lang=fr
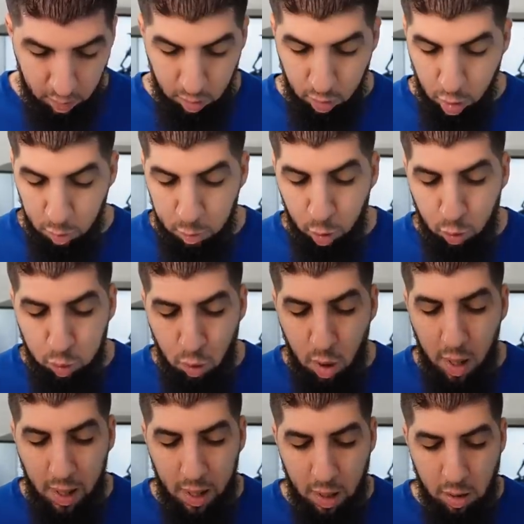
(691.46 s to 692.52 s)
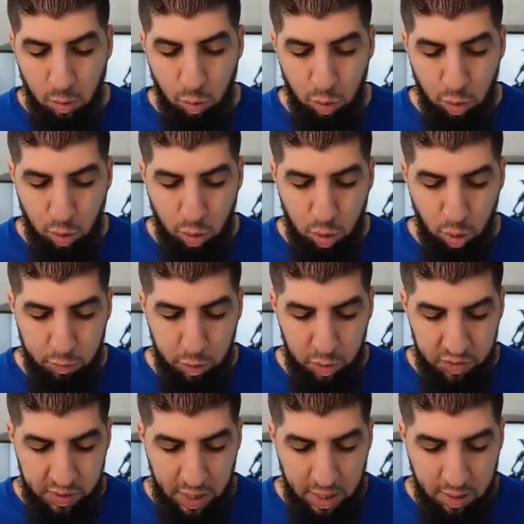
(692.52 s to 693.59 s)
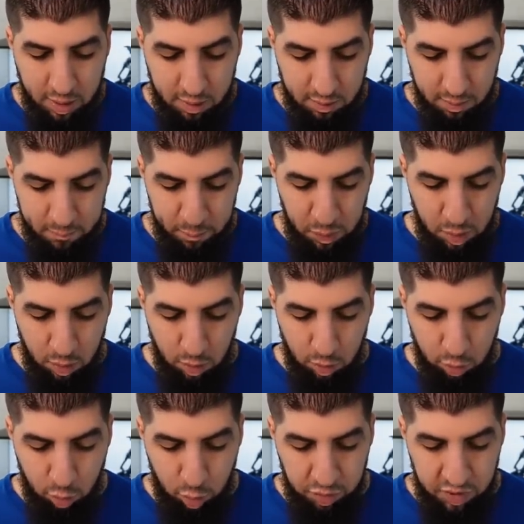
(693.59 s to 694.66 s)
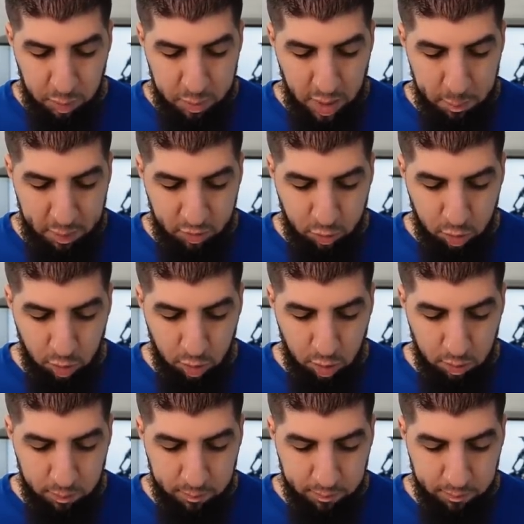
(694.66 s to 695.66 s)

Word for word: Comme le couleur a une cover strike, du coup, c'est bien parce que